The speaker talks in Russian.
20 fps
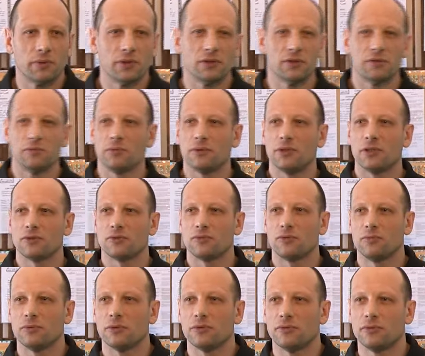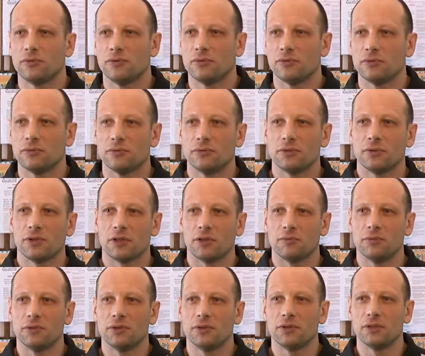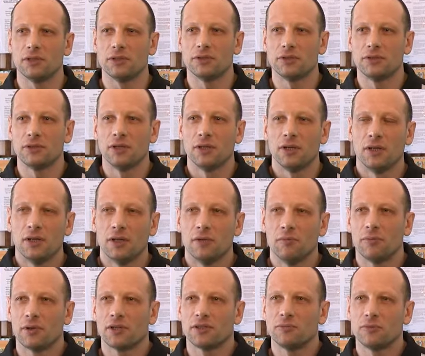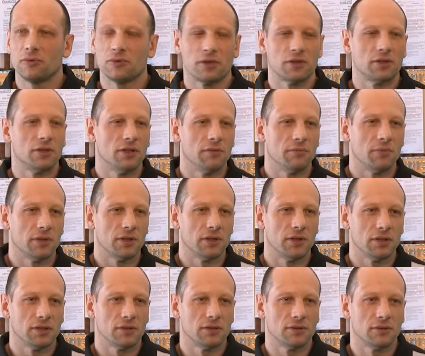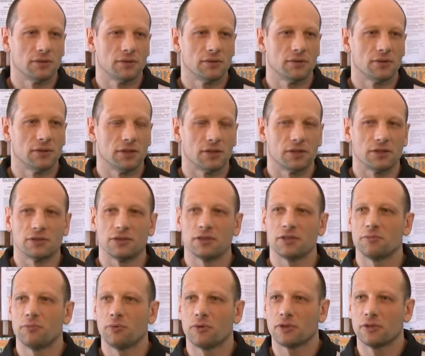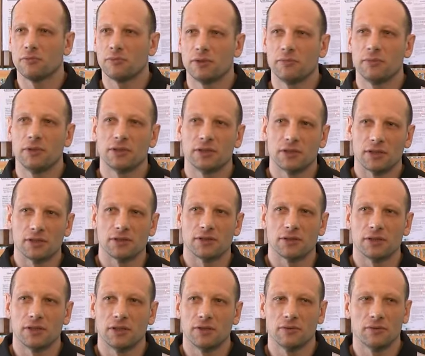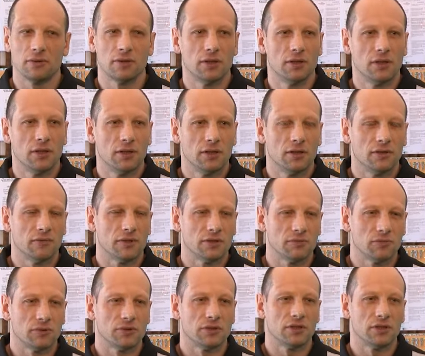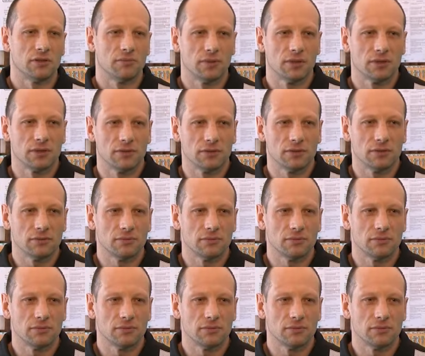В принципе, доступно все, как бы есть просмотр телепередач. Также со спортом администрация дает возможность заниматься.